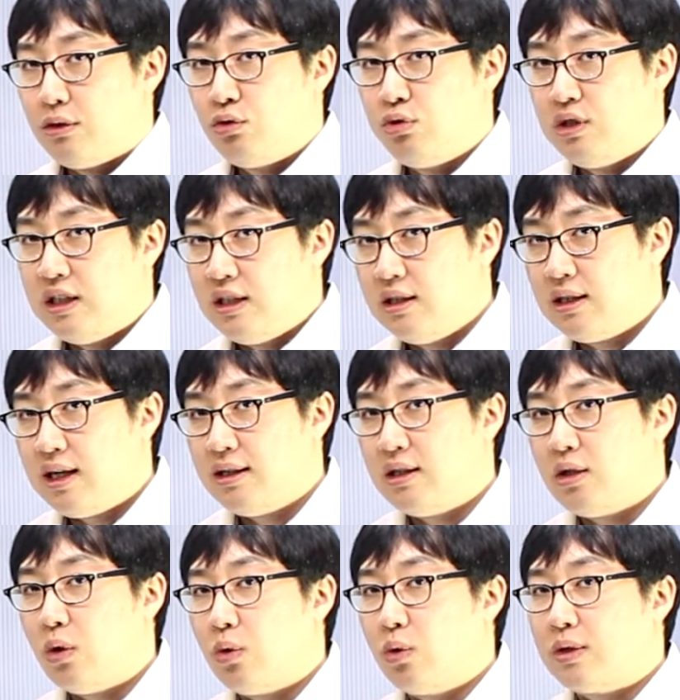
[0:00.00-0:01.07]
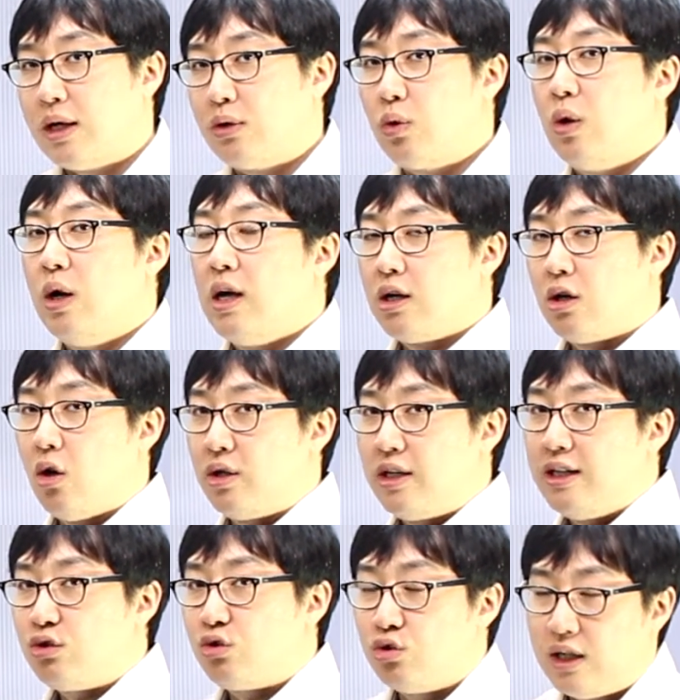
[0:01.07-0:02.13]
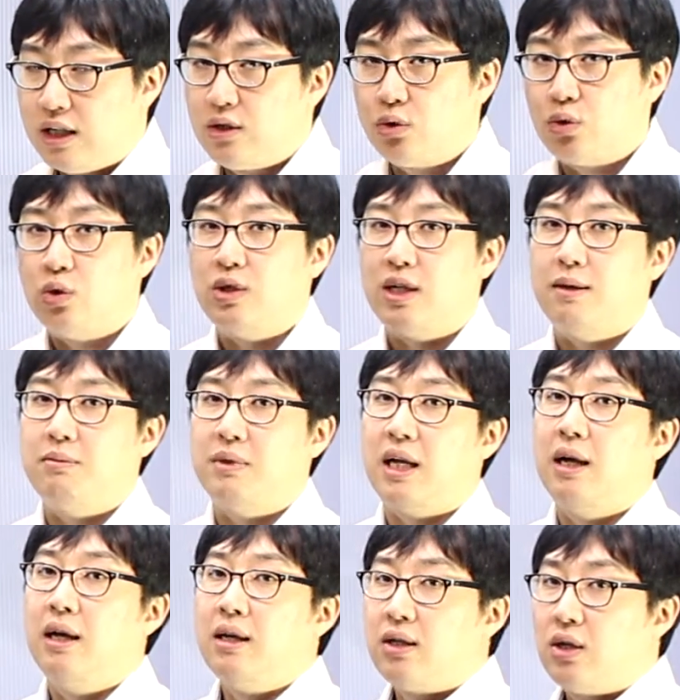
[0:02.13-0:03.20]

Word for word: 수식을 하는 형용사도 거기에 준해서 존재합니다.